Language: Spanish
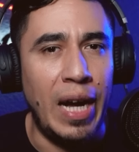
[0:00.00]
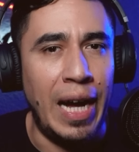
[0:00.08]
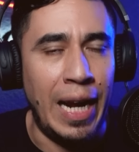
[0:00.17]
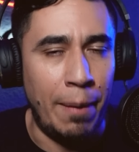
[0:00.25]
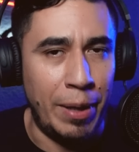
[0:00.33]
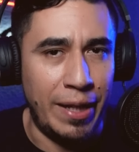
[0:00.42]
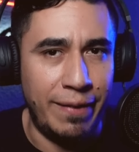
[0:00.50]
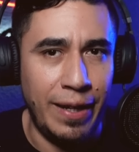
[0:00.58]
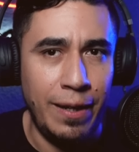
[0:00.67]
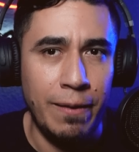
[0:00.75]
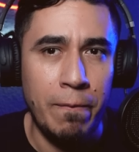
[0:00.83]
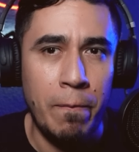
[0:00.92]
Al
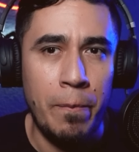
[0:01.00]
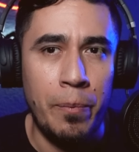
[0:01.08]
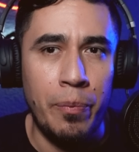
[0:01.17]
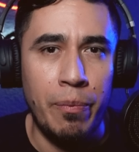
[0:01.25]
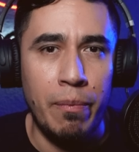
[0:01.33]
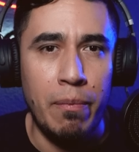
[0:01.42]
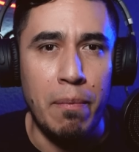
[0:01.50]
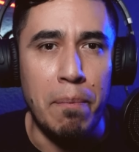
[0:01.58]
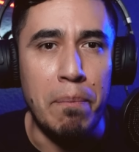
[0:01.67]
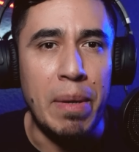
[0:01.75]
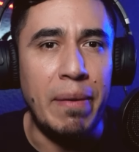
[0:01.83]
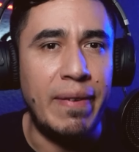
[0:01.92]
amanecer,
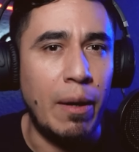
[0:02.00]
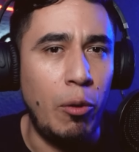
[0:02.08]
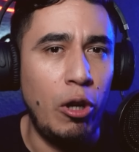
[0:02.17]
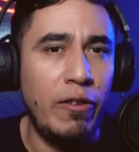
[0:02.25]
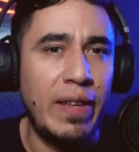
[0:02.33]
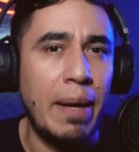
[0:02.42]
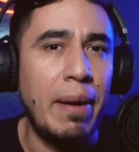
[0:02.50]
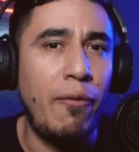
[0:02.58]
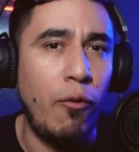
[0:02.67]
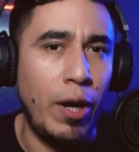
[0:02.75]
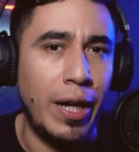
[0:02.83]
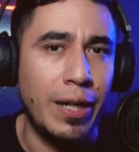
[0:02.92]
mi bisabuelo estaba
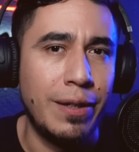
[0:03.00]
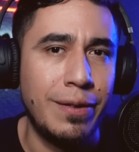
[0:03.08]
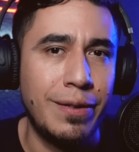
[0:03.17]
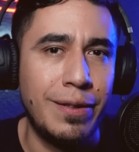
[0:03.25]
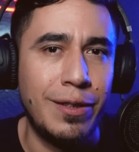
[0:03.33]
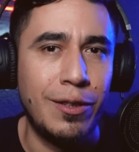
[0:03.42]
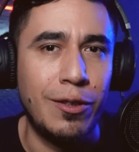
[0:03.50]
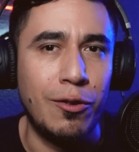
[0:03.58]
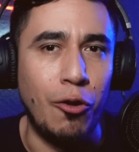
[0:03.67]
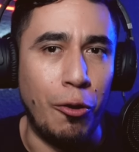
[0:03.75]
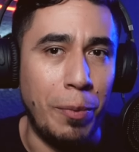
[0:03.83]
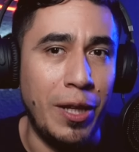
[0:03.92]
fuera,
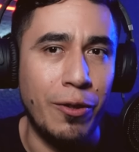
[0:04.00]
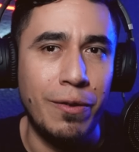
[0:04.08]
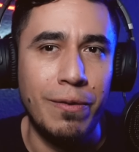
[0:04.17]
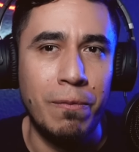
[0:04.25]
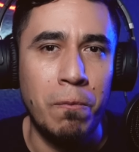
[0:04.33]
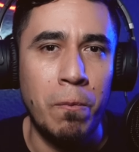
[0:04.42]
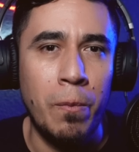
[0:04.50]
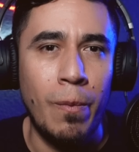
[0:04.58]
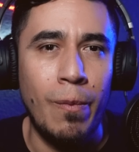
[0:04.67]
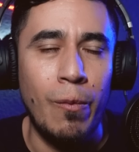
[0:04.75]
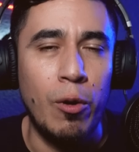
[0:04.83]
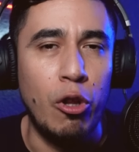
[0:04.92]
dormido.
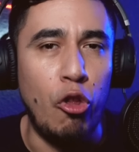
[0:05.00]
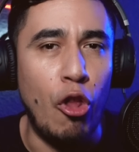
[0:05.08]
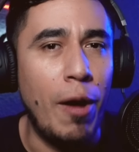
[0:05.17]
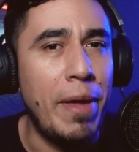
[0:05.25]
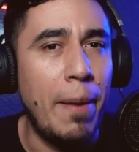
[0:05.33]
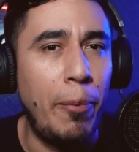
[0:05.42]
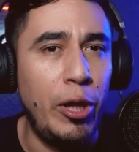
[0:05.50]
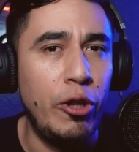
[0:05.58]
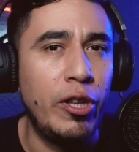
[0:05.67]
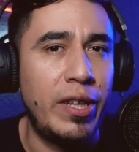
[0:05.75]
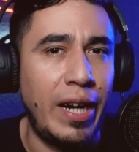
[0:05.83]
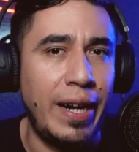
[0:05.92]
No había
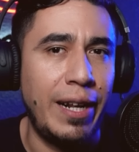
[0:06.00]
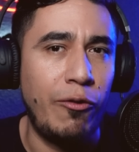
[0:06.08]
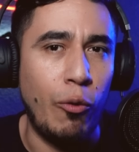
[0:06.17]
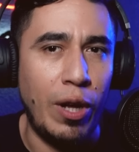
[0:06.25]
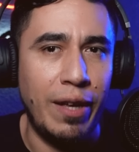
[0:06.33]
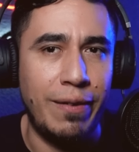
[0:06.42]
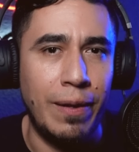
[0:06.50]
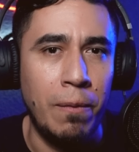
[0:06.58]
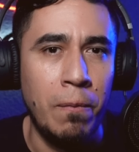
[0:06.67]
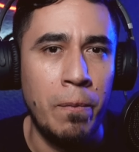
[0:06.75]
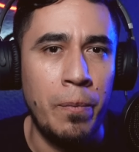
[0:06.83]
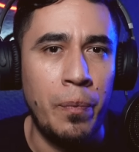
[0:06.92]
podido entrar a su casa
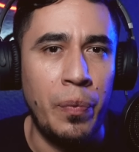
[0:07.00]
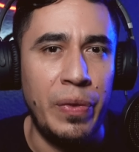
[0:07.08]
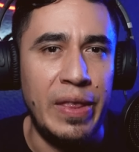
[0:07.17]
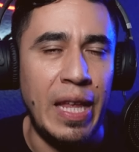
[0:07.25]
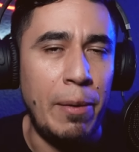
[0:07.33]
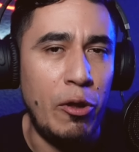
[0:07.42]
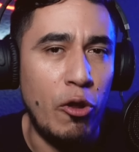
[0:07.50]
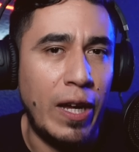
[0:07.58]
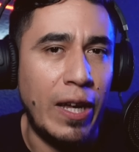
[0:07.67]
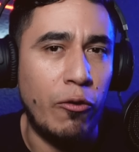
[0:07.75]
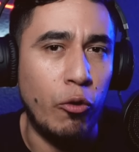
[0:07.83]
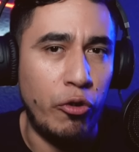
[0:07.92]
debido a
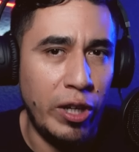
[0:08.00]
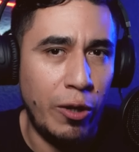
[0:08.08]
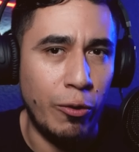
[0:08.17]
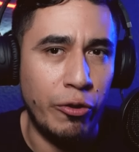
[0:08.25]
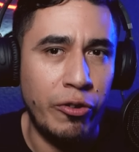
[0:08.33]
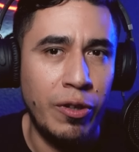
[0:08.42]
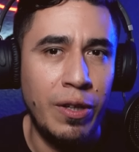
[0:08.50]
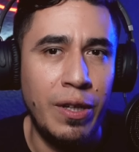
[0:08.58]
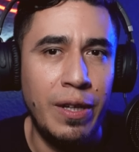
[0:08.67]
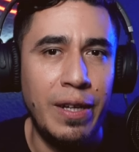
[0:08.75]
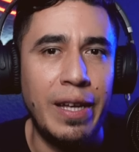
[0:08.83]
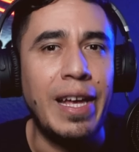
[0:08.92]
que sus hijos
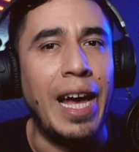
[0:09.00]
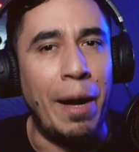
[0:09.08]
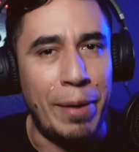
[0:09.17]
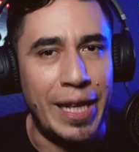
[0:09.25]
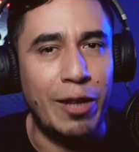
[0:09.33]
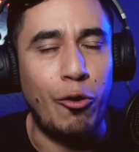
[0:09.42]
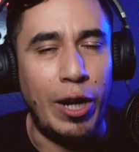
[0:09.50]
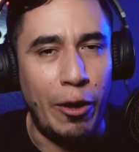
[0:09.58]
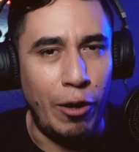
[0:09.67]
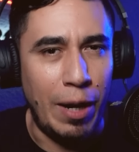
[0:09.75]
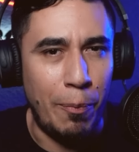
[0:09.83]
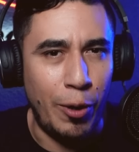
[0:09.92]
habían
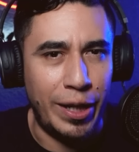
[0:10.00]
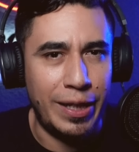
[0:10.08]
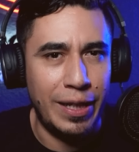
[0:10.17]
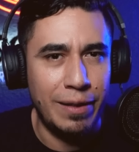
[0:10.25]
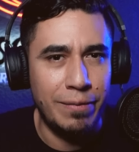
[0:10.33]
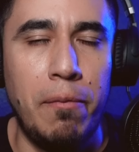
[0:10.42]
atorado la puerta.